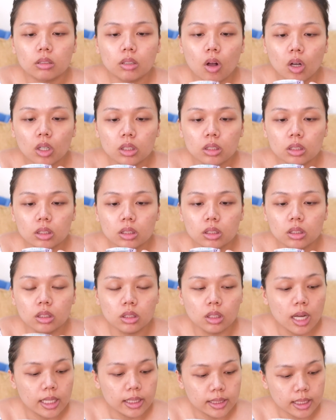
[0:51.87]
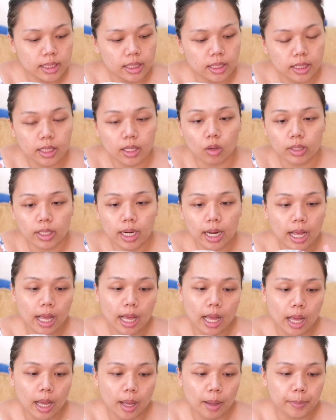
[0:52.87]
ก็คือสีเขียวเนี่ยนะ
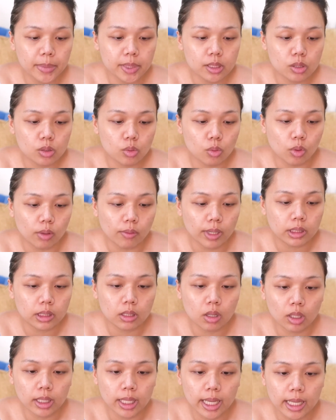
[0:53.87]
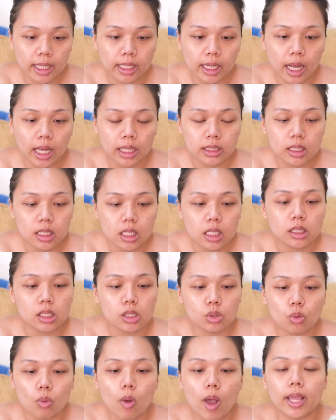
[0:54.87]
คะเป็นสูตรเรตินอล A นะคะซึ่งจะ
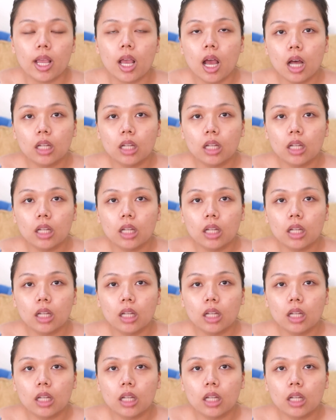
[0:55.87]
ช่วย